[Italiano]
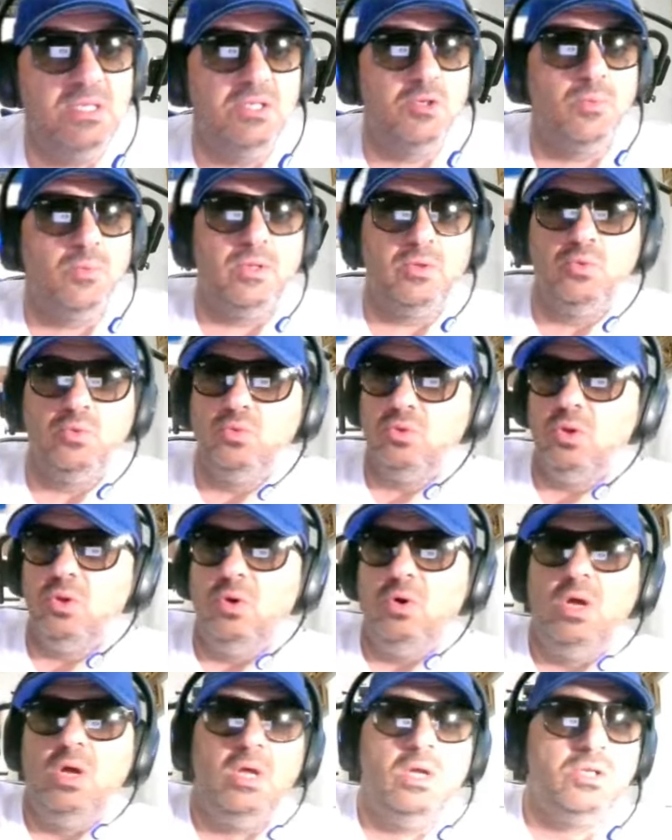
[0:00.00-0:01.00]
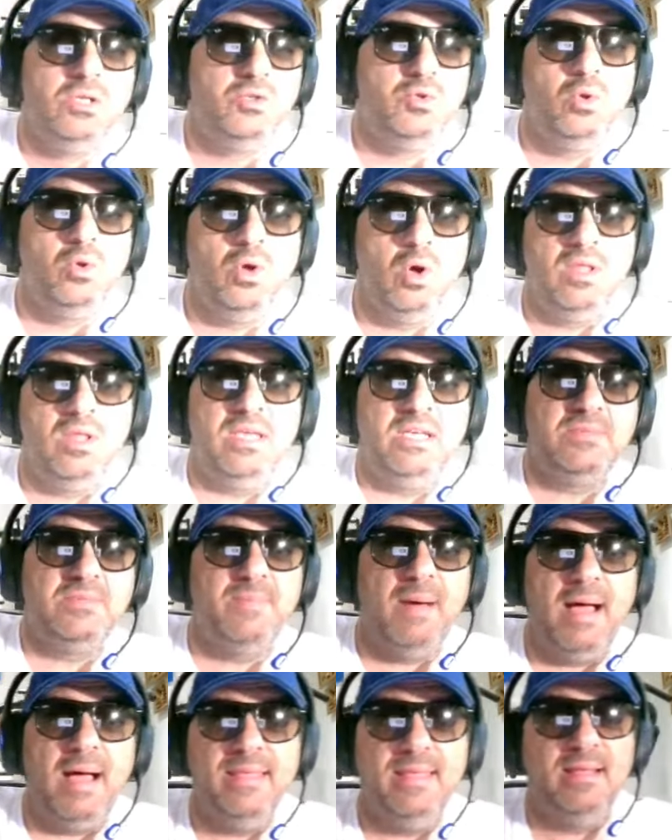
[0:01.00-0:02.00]
soprattutto sul gol che
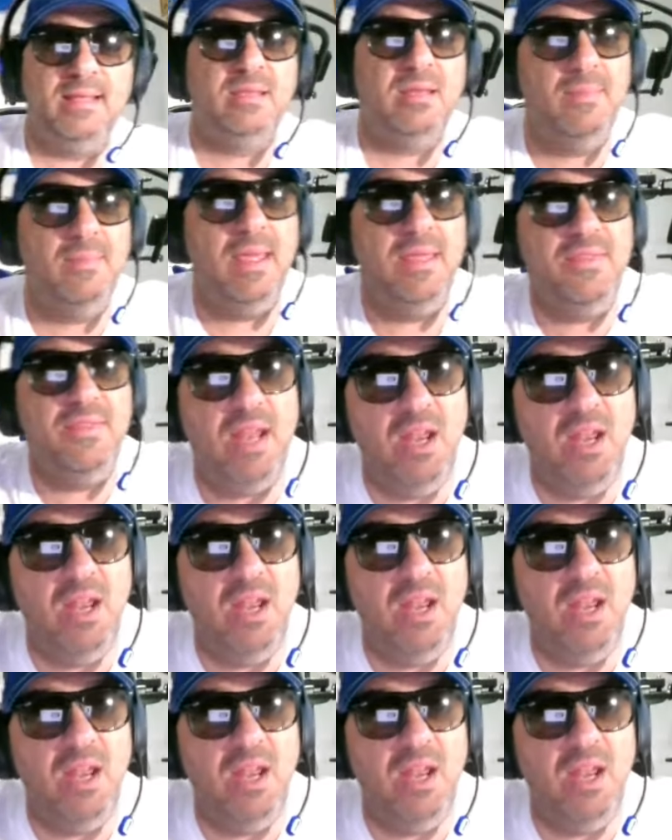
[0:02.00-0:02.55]
sbaglia a tre metri.